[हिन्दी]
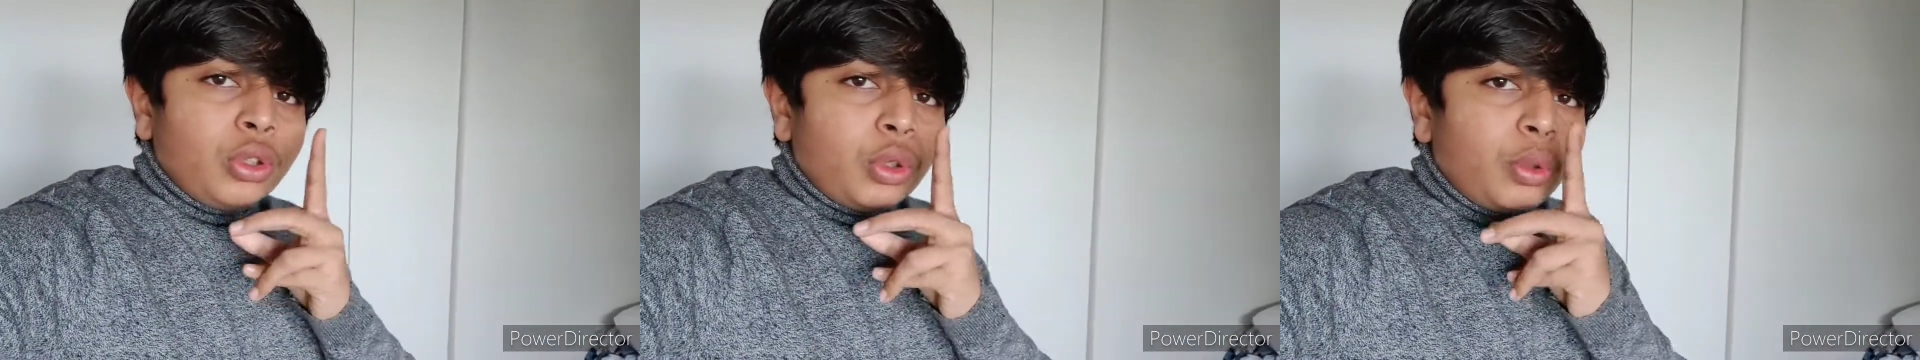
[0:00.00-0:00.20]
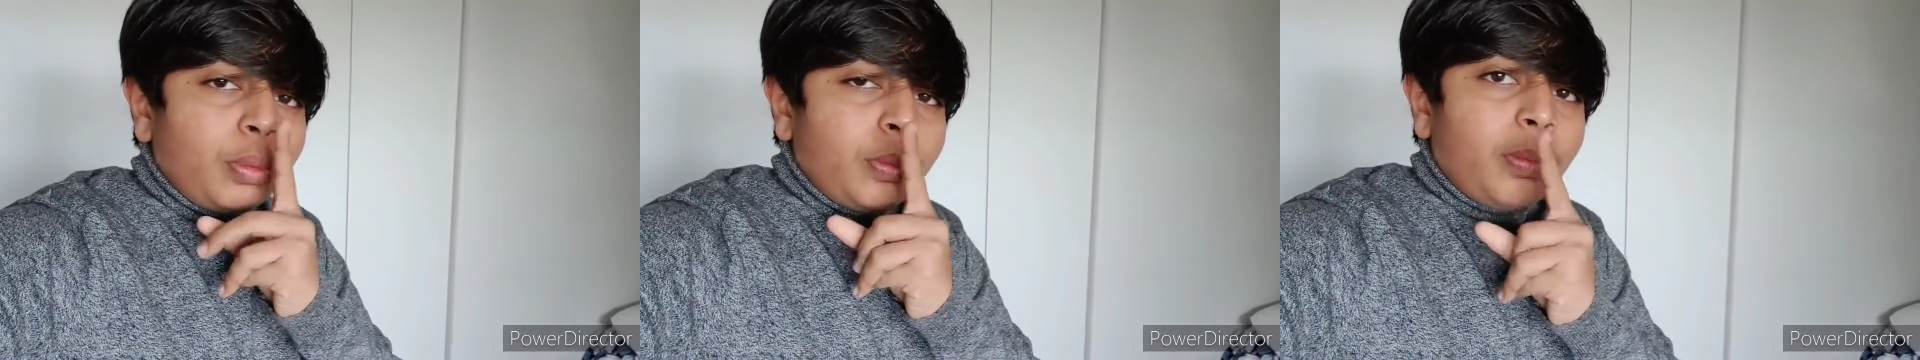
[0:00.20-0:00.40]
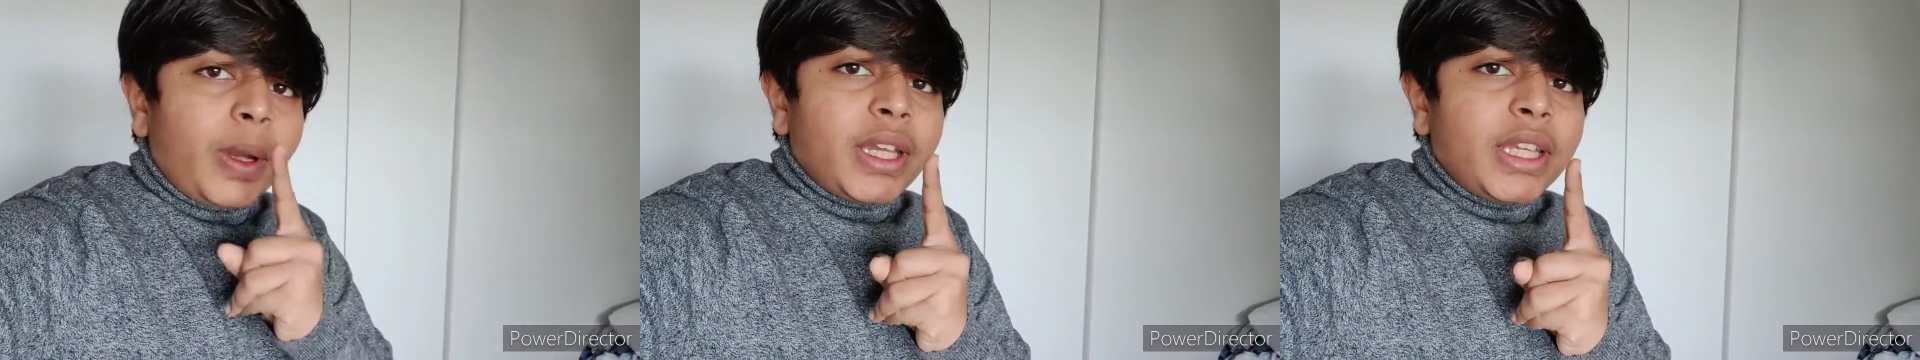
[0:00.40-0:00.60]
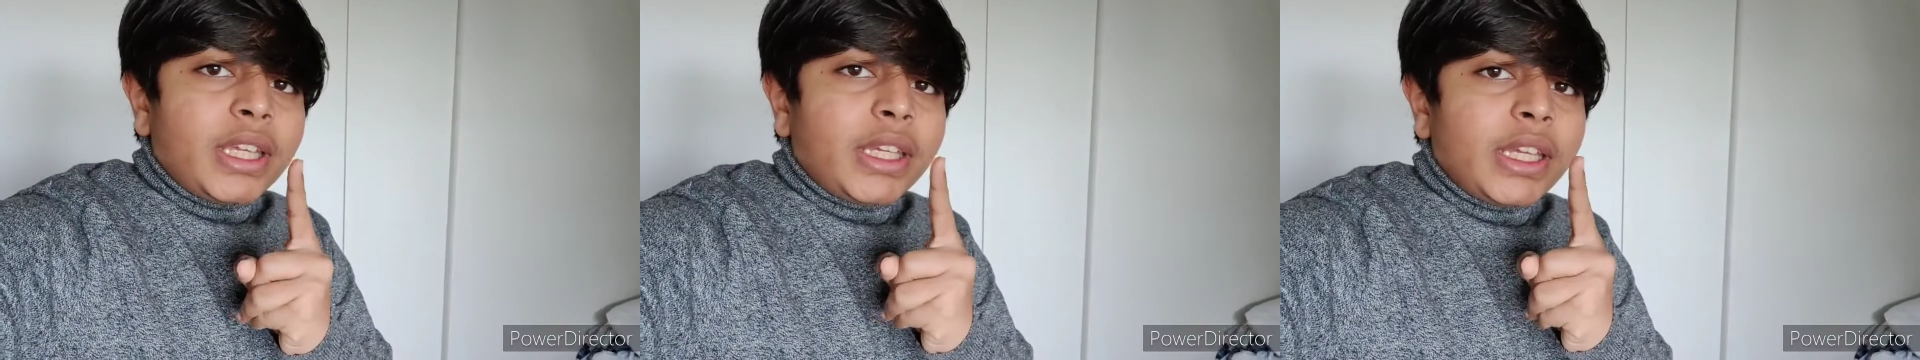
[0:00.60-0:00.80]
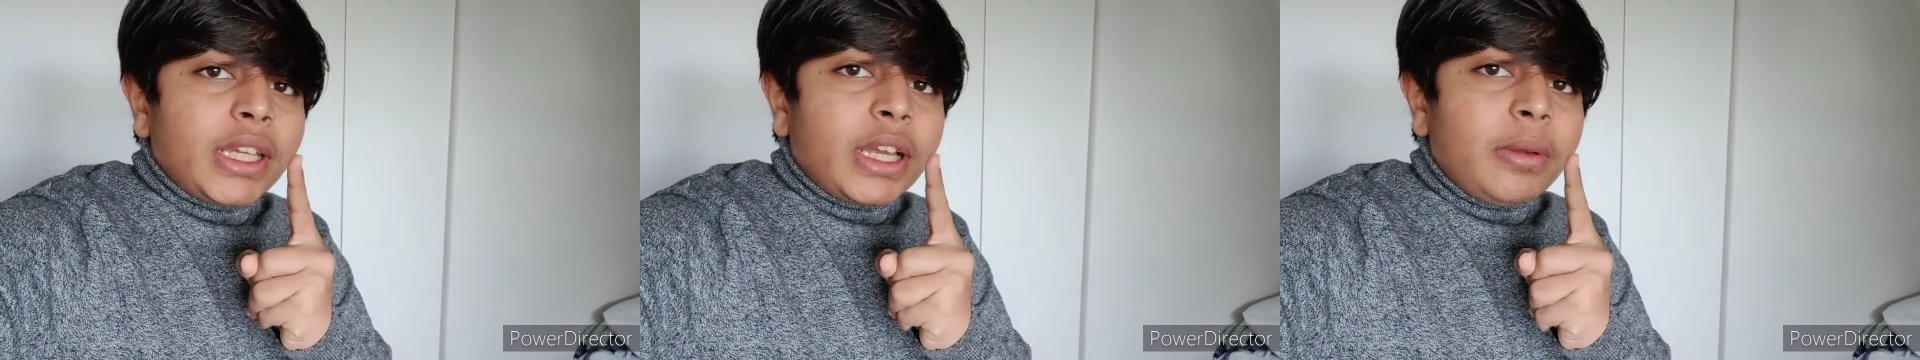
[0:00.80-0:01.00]
तो
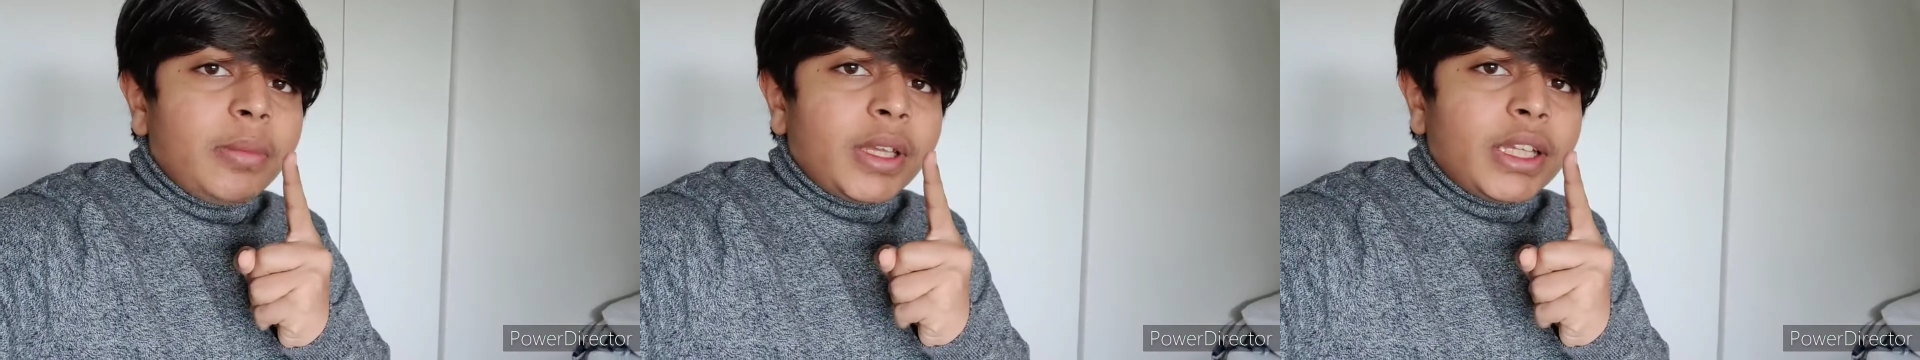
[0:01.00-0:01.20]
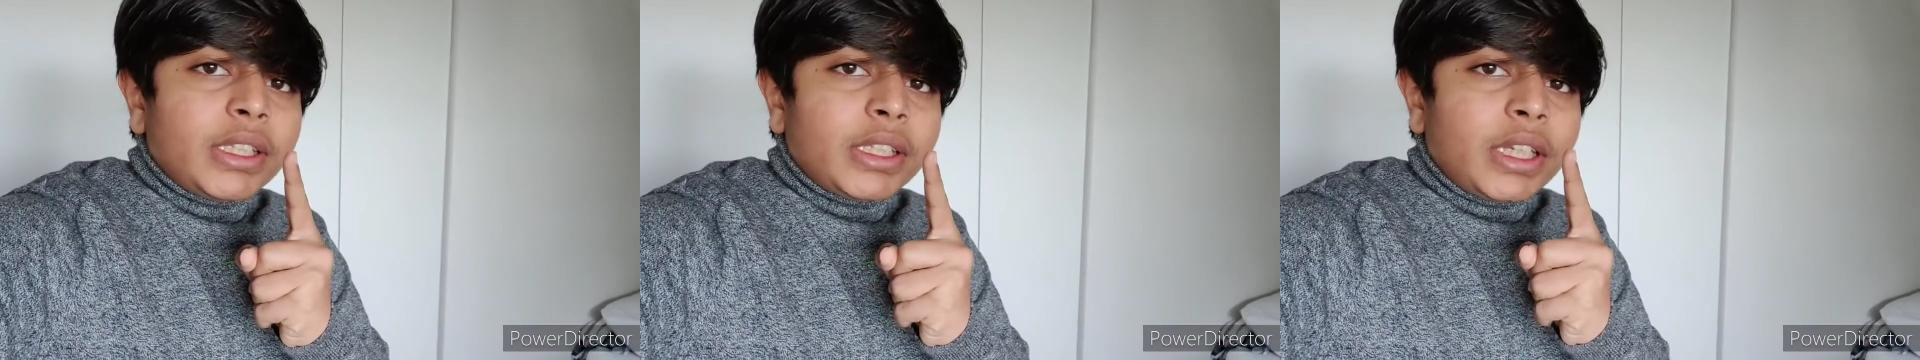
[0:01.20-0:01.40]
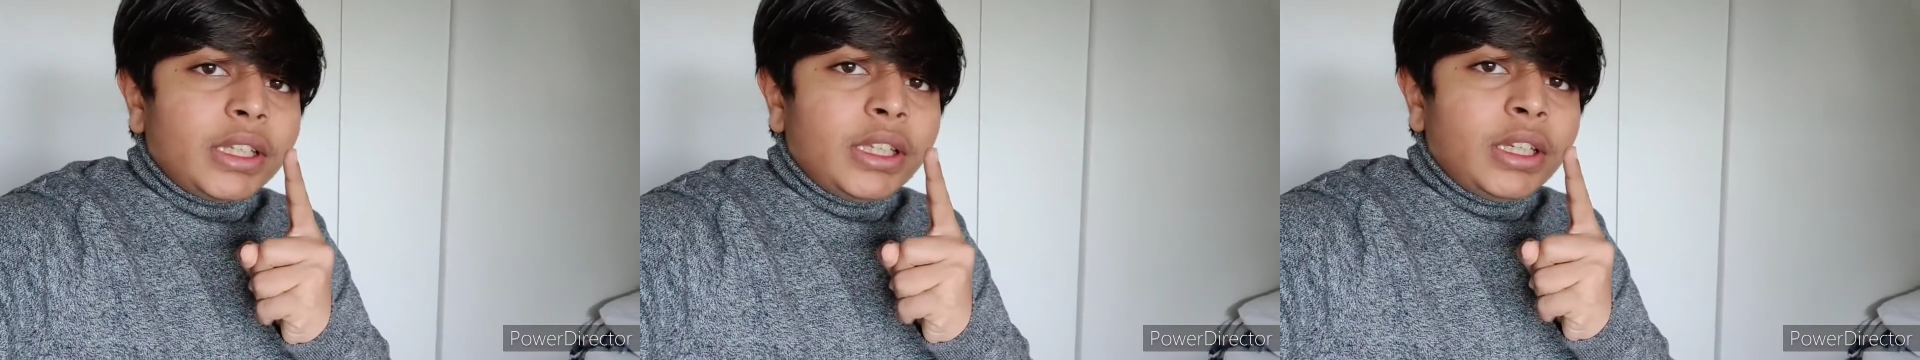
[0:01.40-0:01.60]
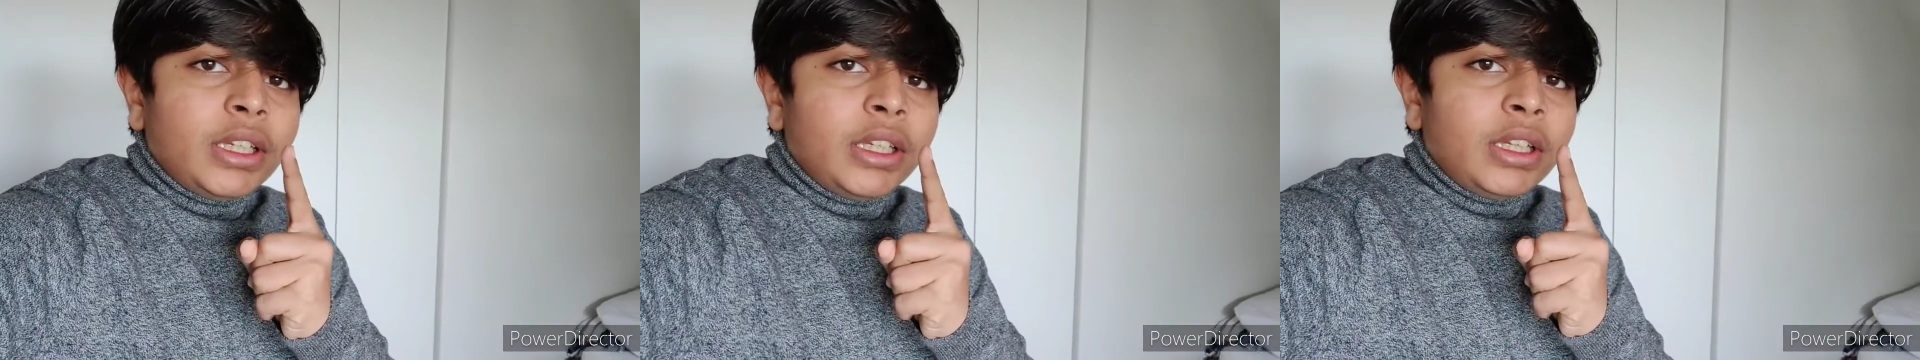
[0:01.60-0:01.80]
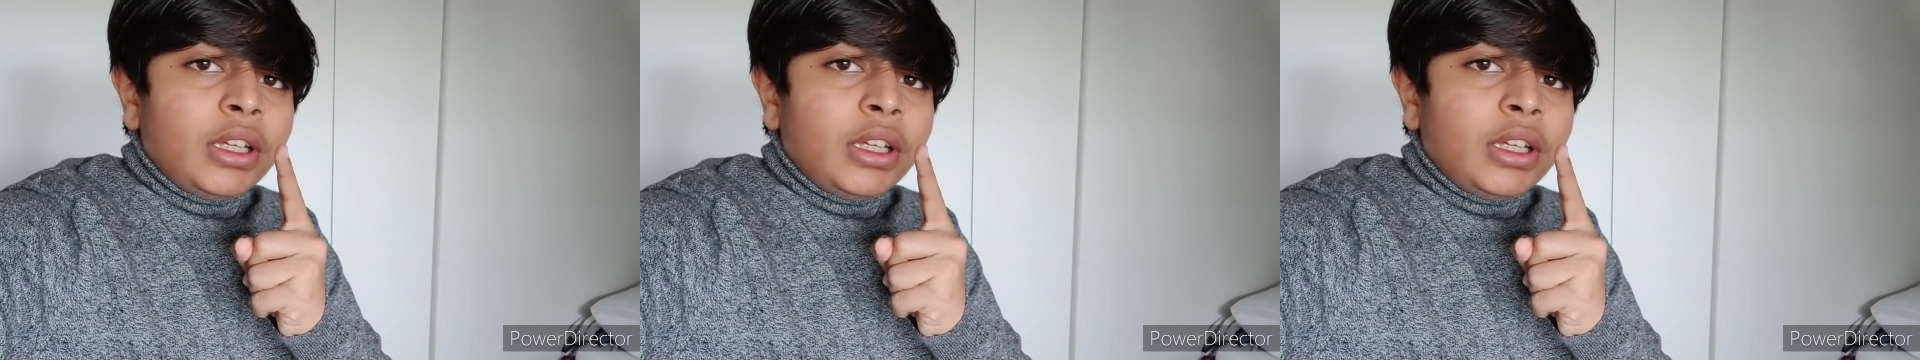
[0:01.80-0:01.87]
बने रहेगा मेरे साथ